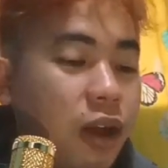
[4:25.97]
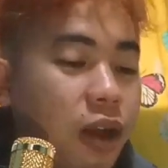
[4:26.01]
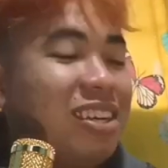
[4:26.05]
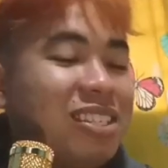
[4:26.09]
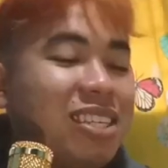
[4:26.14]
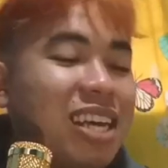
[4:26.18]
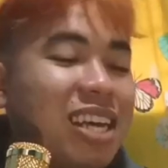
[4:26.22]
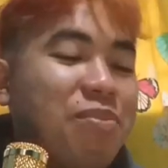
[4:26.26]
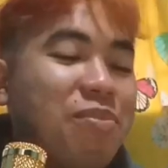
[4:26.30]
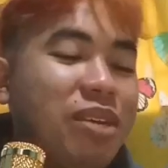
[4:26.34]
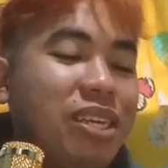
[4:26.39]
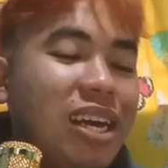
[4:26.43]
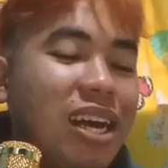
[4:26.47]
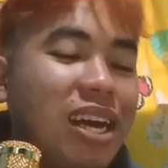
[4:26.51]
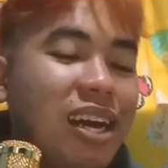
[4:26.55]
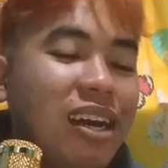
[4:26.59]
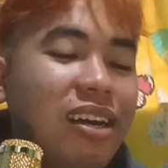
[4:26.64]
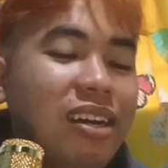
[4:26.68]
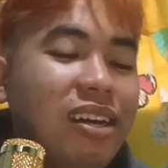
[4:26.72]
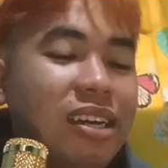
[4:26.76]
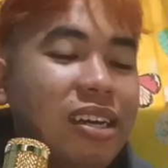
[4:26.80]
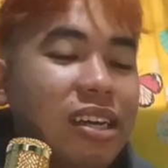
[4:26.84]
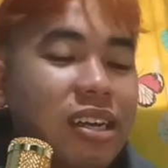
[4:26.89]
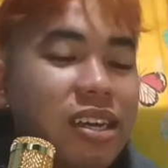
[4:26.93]
Sabi niya,
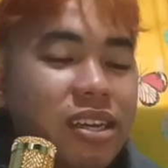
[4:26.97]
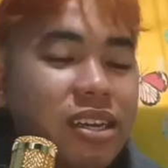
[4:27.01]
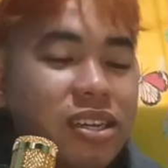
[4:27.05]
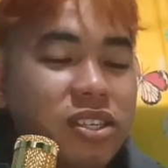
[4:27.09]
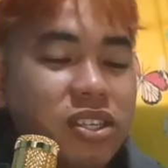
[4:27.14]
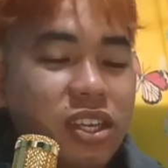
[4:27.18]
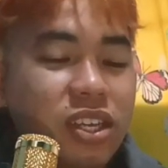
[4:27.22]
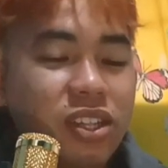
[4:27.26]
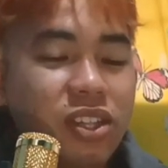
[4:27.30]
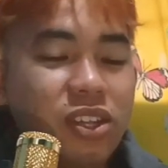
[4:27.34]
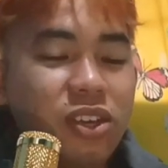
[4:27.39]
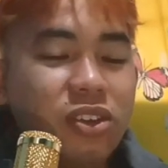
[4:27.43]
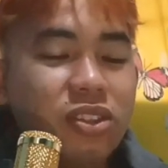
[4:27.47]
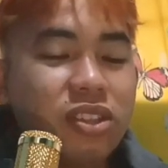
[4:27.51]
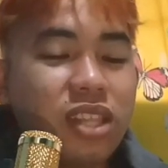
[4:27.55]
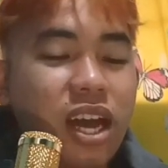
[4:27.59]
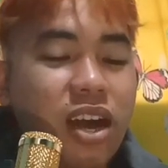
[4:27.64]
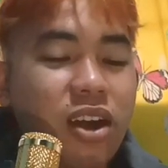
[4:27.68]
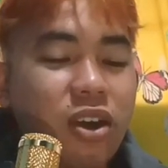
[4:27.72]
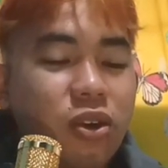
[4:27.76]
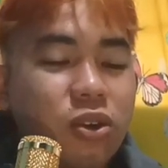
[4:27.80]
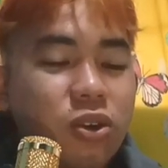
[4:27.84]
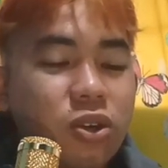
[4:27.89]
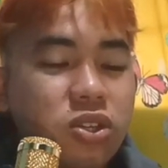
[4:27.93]
sino yung taong